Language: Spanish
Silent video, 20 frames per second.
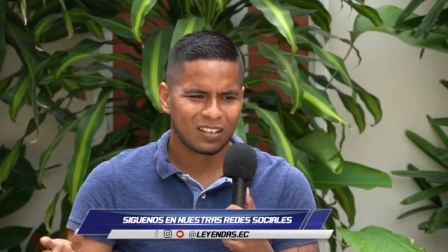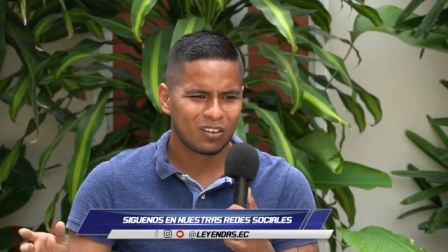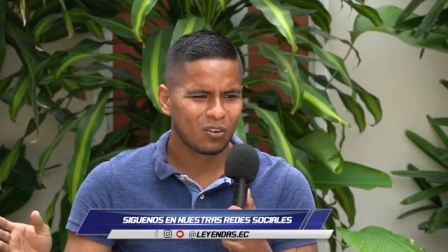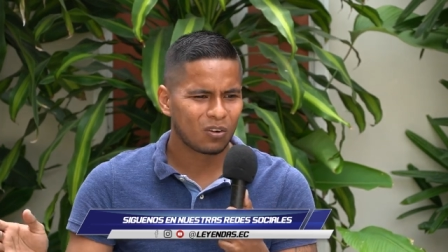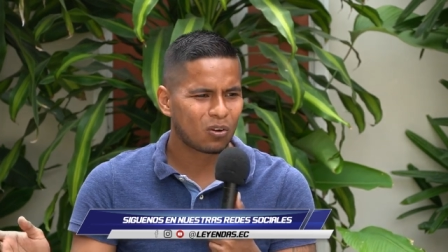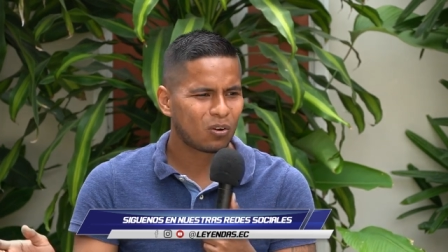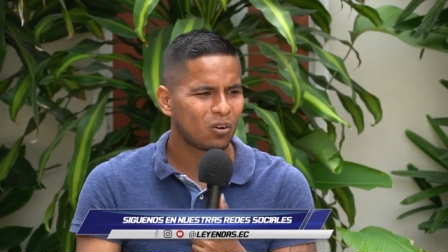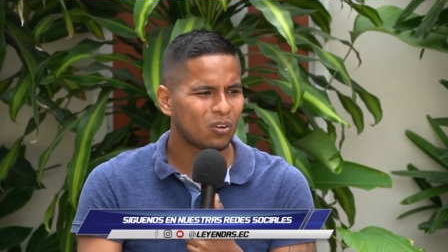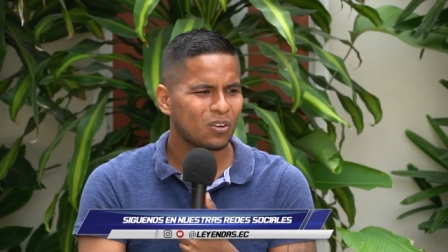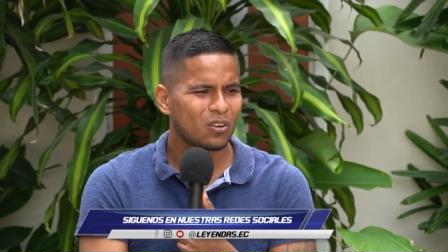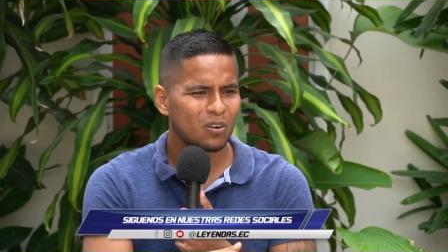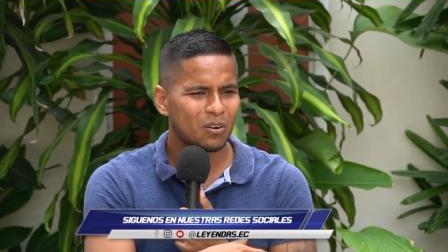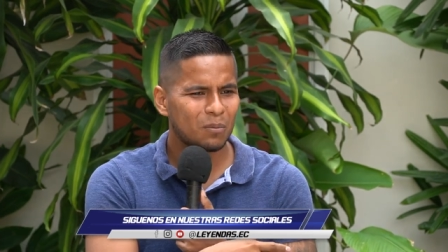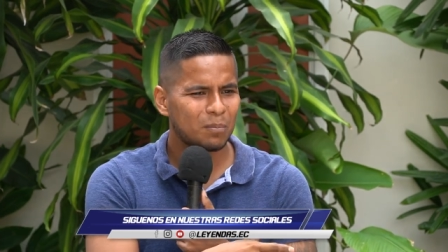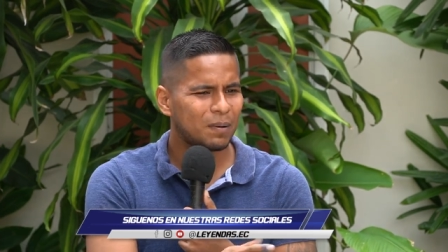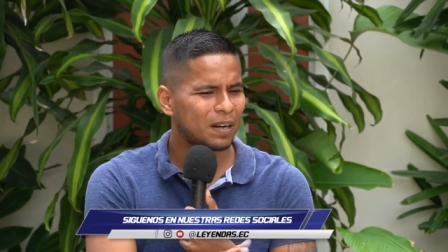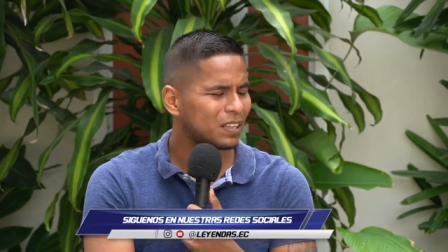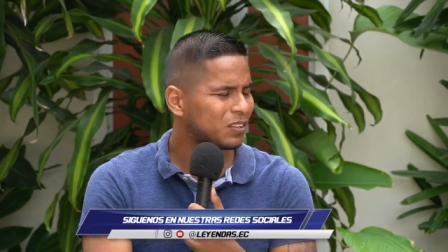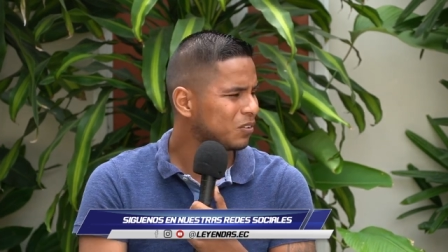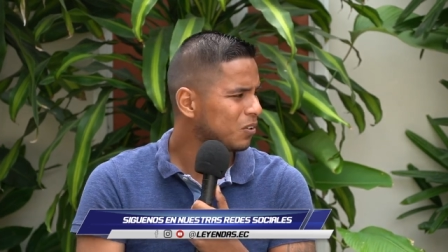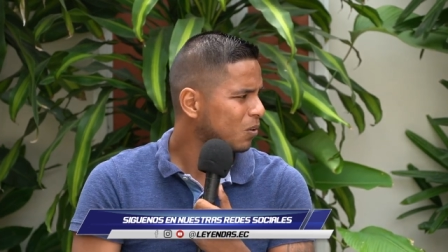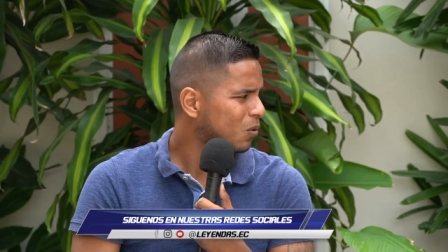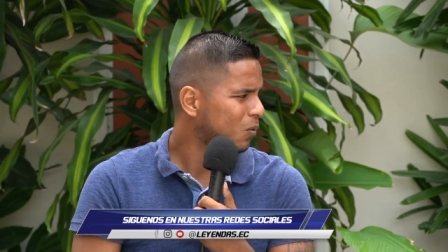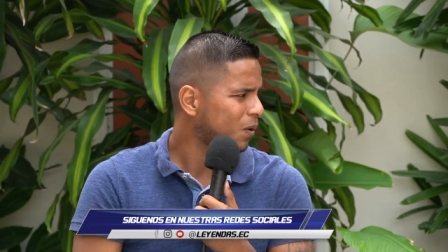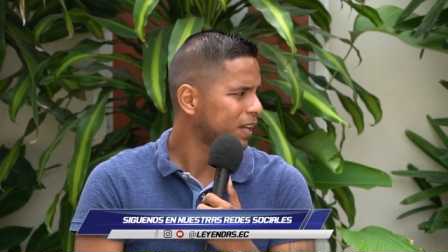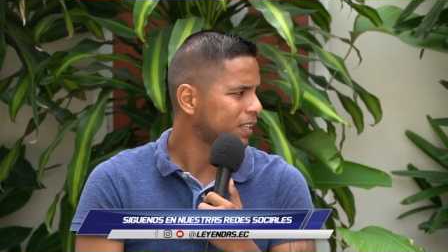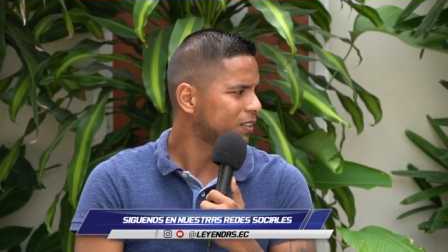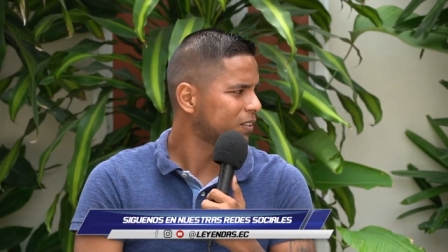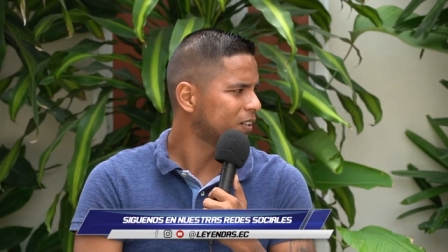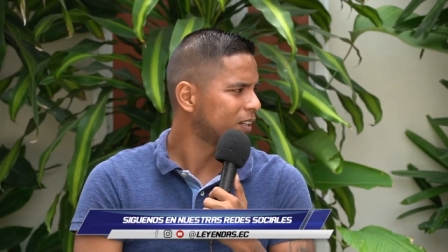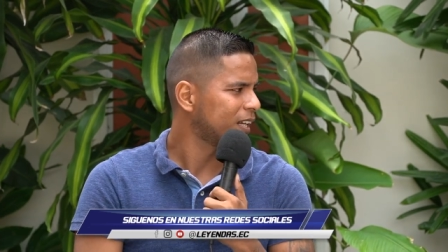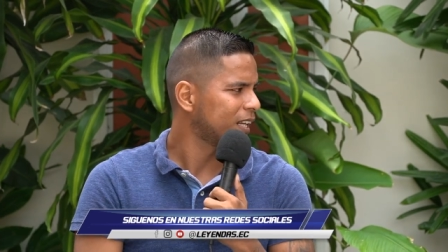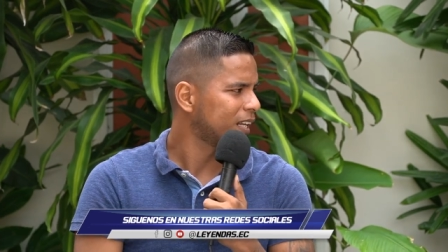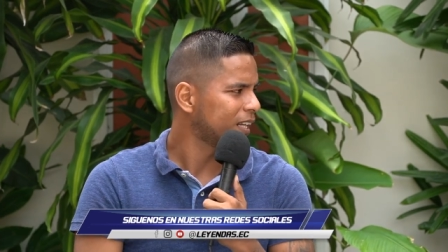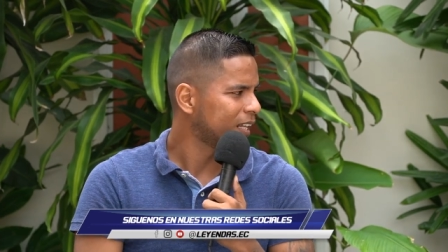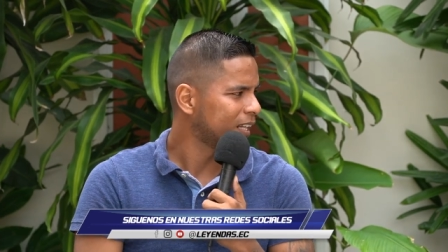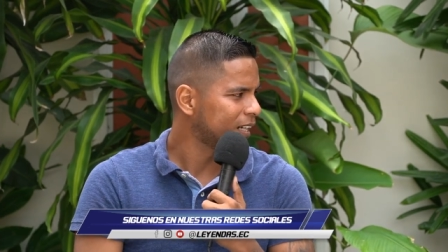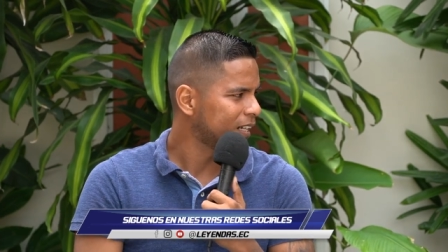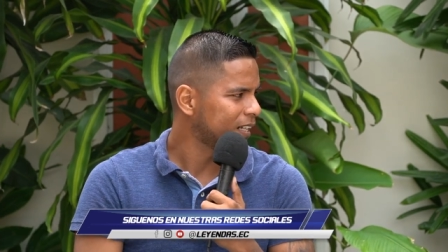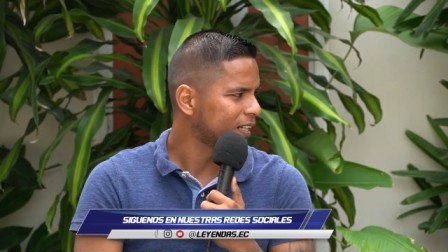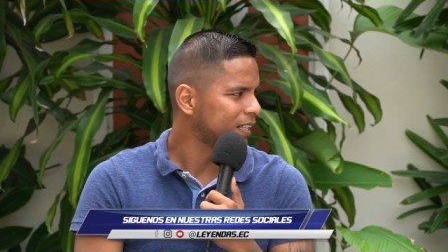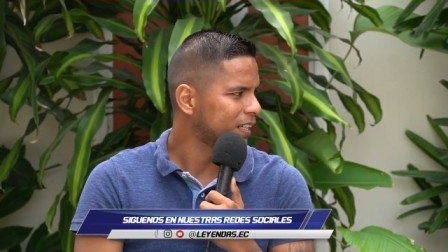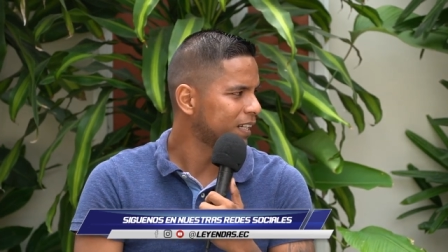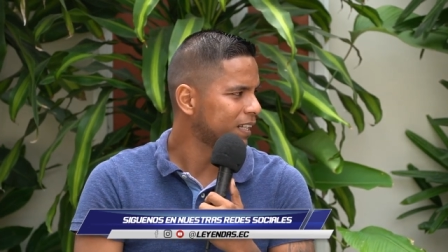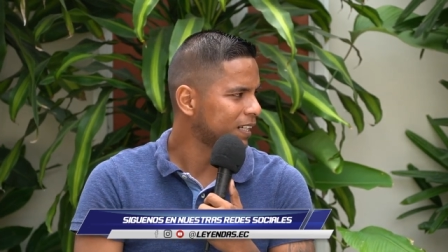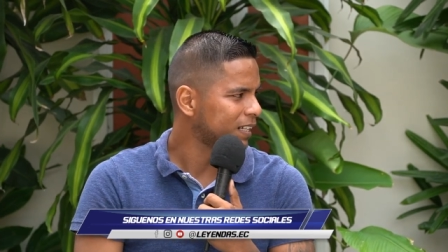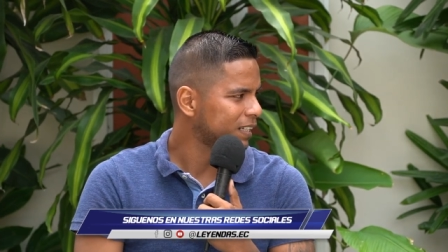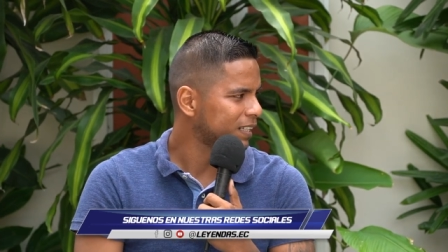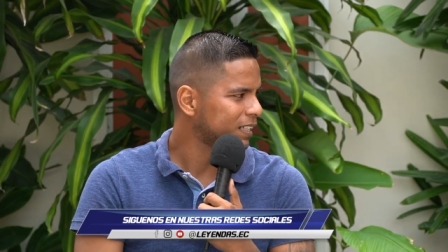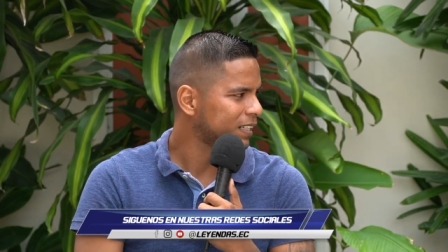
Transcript: Lo cogió y lo partió en cuatro al... al, lo